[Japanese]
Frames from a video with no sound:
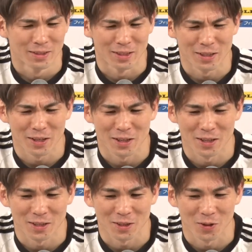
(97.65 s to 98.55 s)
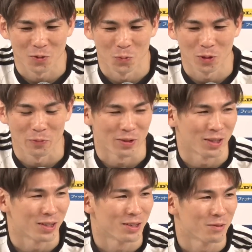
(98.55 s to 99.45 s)
痛いなって思うたび
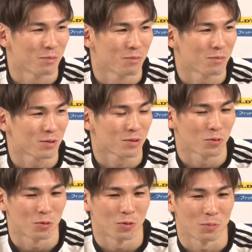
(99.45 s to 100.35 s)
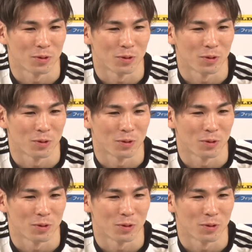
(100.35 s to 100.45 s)
にこ